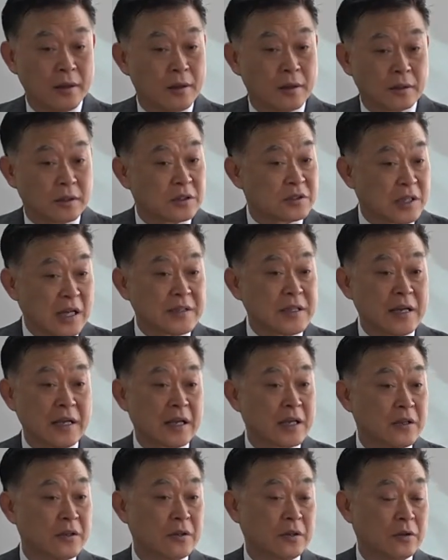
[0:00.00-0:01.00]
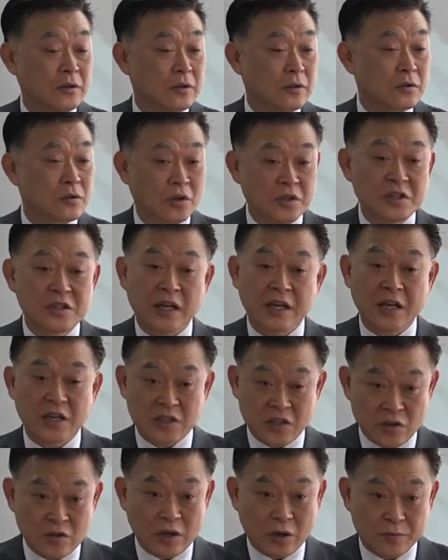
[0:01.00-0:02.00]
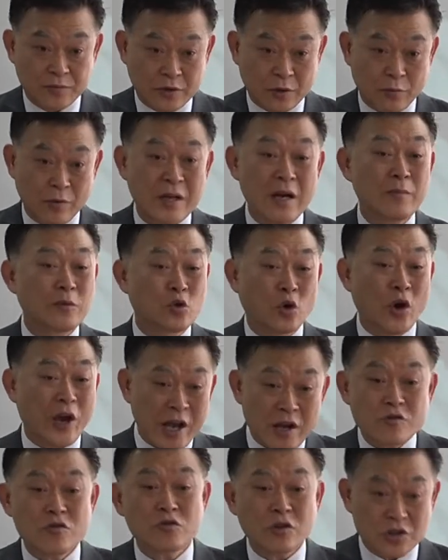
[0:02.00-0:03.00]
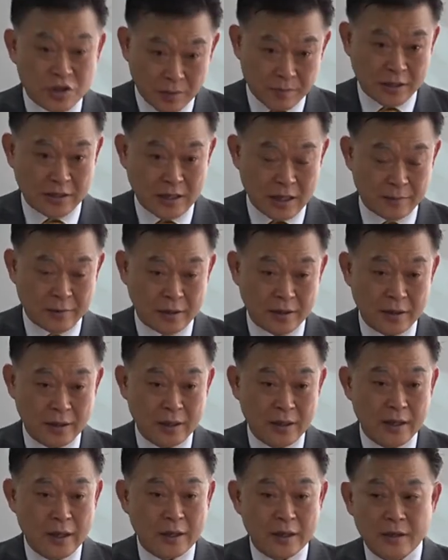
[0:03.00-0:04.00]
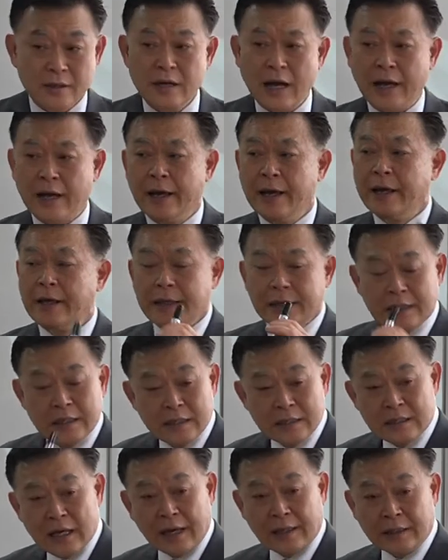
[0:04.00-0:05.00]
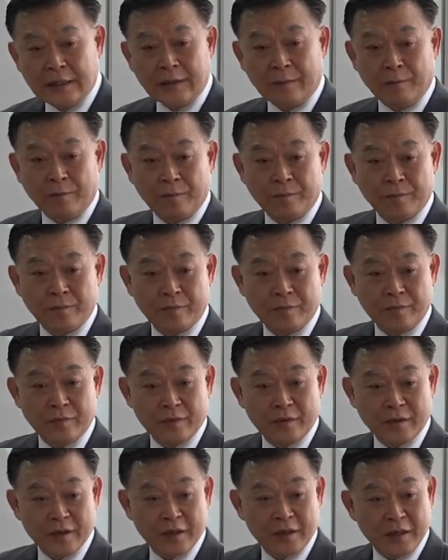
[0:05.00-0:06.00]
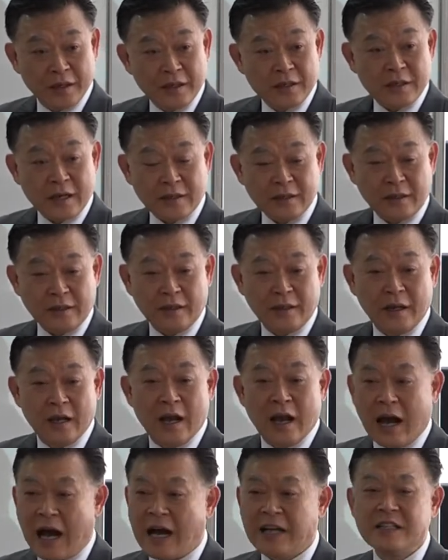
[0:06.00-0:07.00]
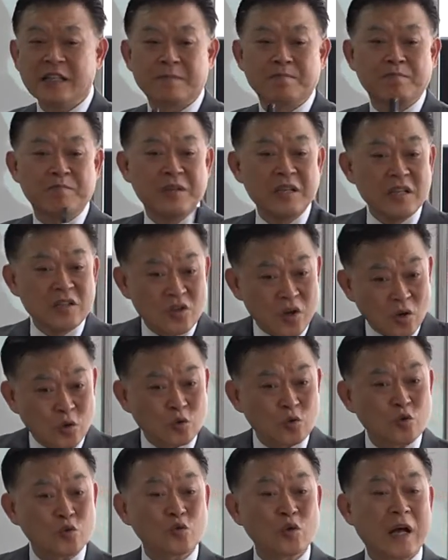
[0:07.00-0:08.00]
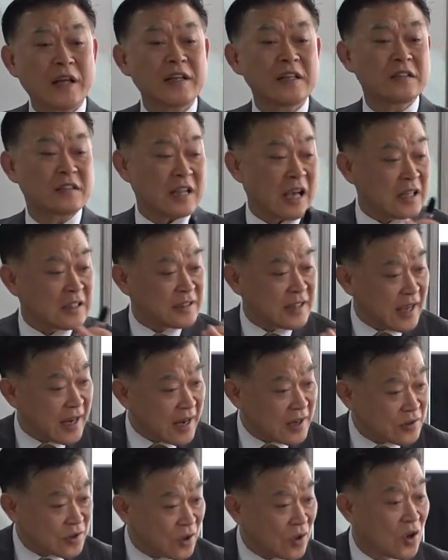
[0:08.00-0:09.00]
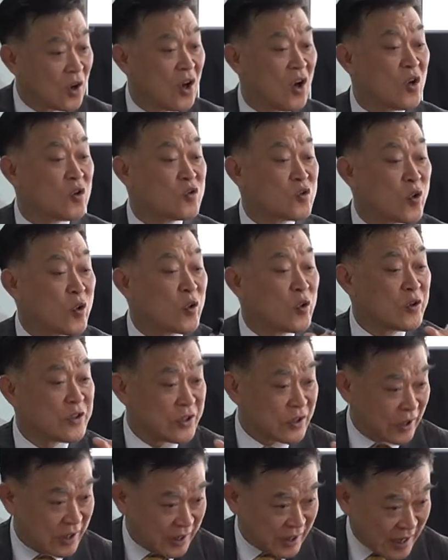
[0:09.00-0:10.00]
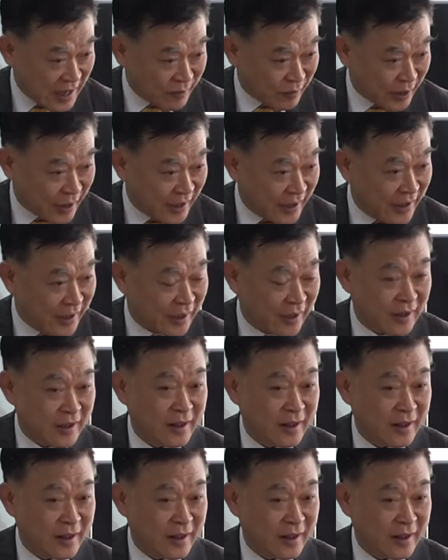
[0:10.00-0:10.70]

그 사단에게는 더 이상의 기회가 없어요. 왜냐하면 더 해줄 것이 없기 때문에. 그러나 인간은 인간은 아직 미성숙한 상태에서 죄를 지었기 때문에